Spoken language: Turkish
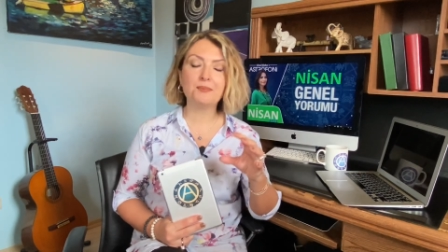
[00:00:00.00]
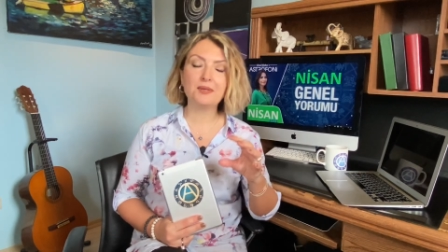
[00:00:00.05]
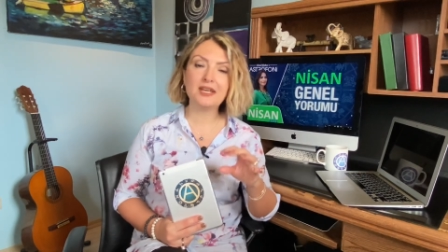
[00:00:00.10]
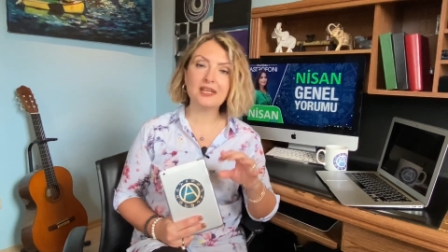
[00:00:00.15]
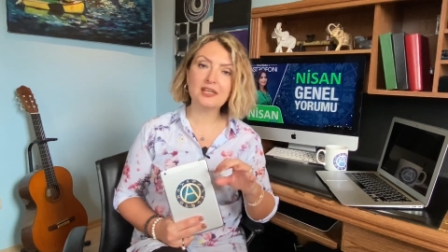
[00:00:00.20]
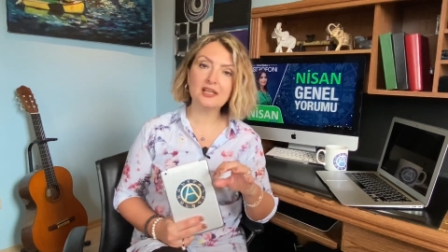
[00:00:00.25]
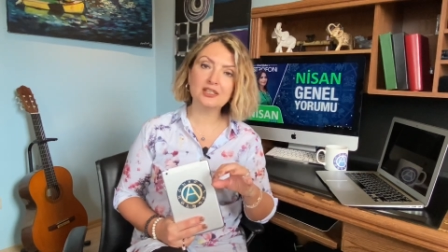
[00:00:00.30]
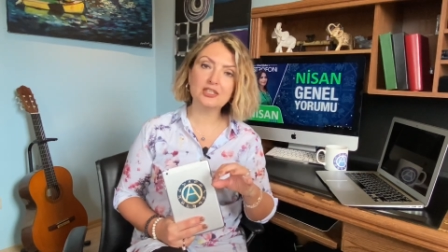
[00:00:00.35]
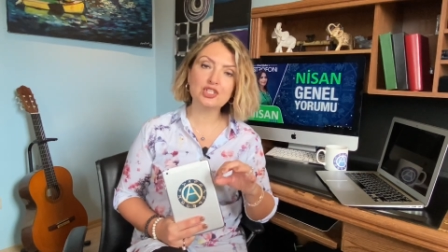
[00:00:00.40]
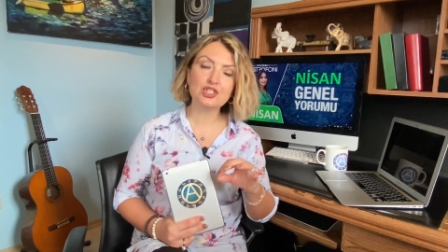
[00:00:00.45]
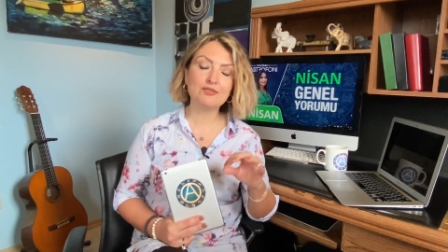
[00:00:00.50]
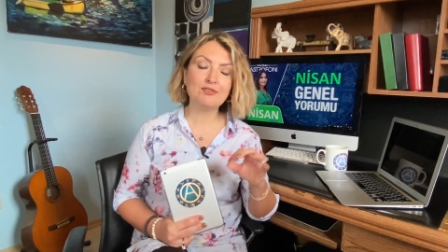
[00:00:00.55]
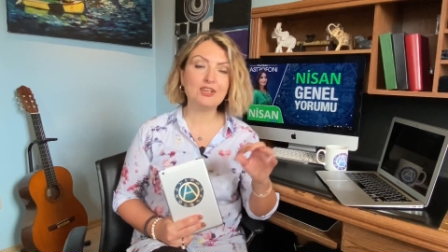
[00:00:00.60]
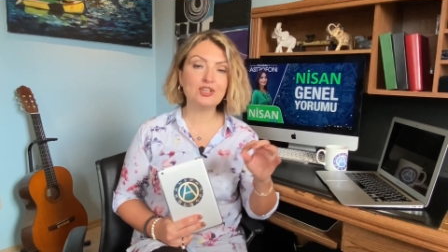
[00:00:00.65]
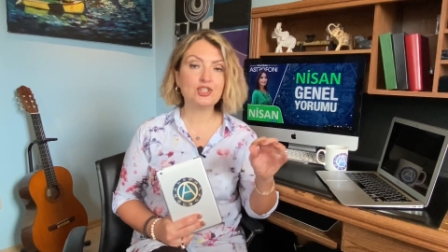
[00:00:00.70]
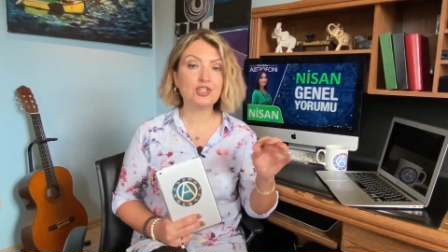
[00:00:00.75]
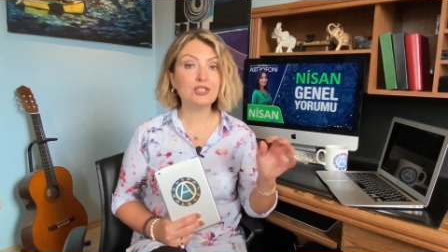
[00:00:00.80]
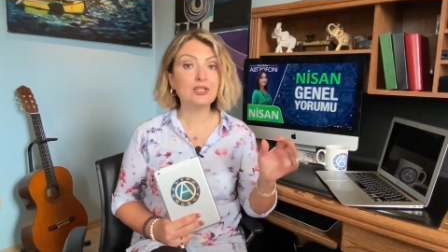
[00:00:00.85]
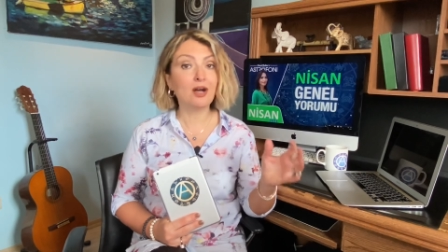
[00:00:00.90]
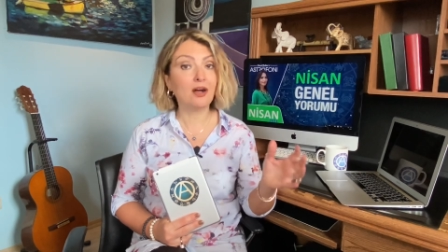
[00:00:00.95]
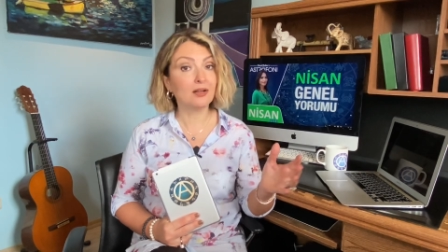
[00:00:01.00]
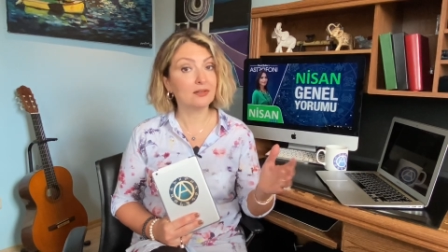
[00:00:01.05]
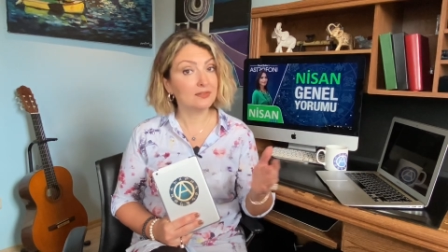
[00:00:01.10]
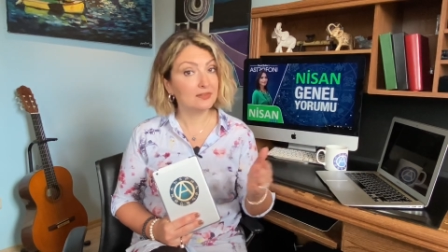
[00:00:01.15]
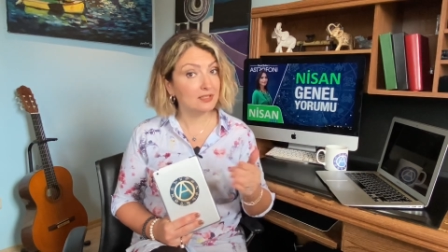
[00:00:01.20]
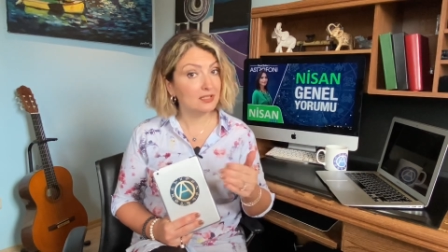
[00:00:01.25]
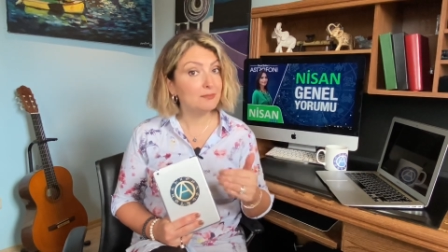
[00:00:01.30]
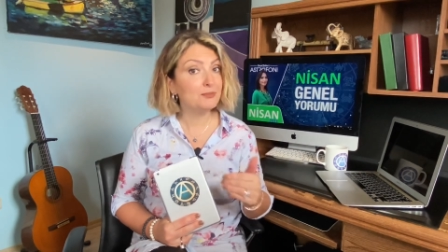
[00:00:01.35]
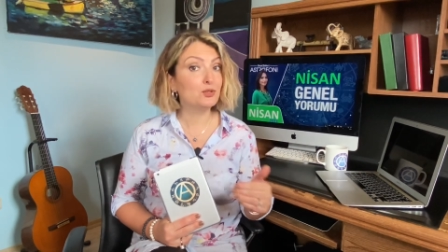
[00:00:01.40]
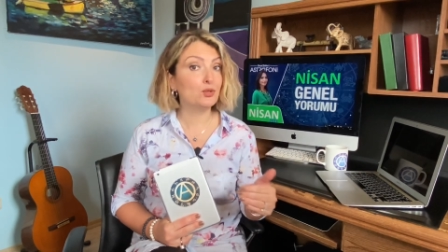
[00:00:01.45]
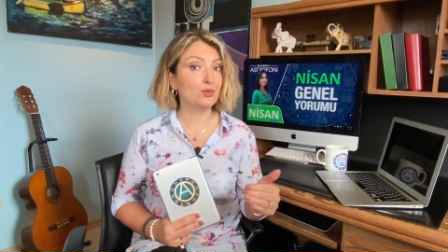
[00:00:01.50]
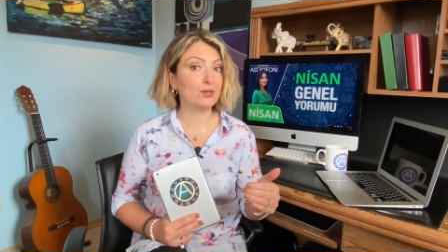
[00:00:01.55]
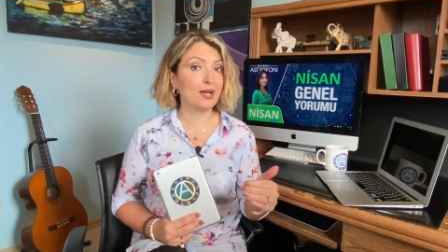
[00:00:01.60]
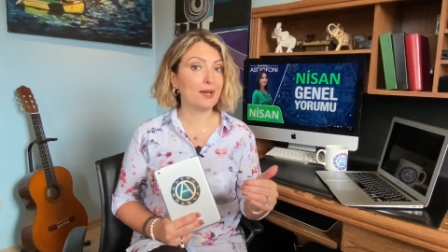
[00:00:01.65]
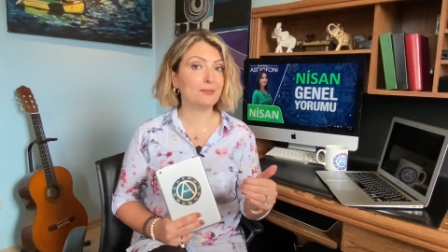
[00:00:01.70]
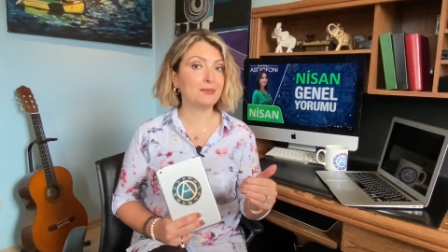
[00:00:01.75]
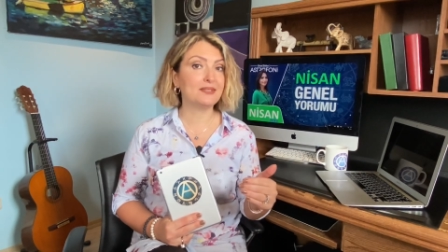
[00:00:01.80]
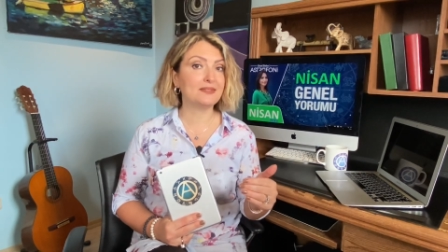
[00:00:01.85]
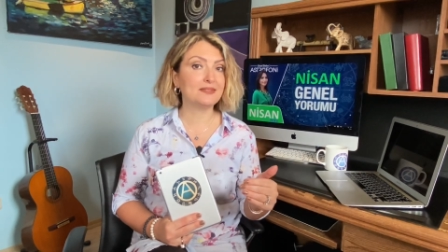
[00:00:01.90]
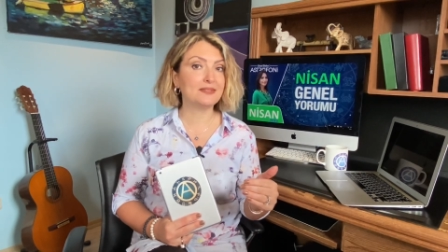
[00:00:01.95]
bilgi alışverişinin arttığı bir
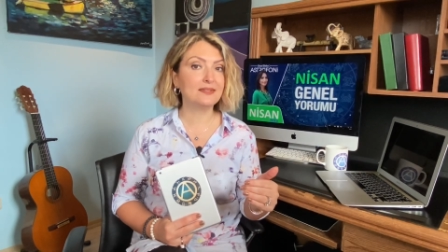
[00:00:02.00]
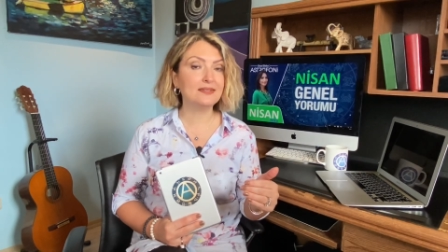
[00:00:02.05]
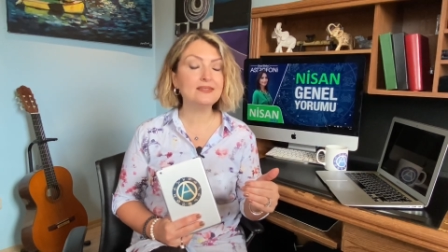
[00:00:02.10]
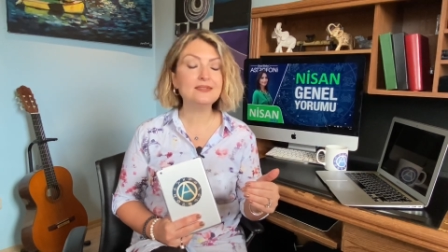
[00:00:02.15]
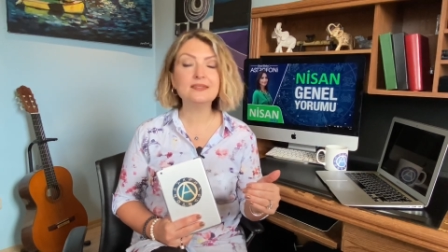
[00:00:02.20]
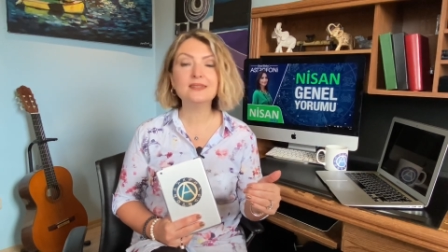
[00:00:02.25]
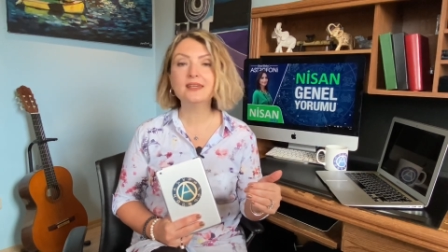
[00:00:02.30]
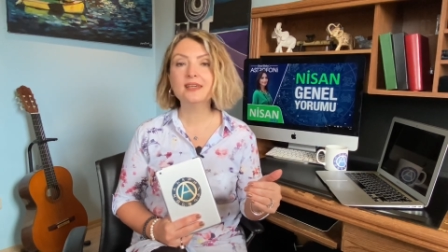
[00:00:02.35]
dönemdesiniz.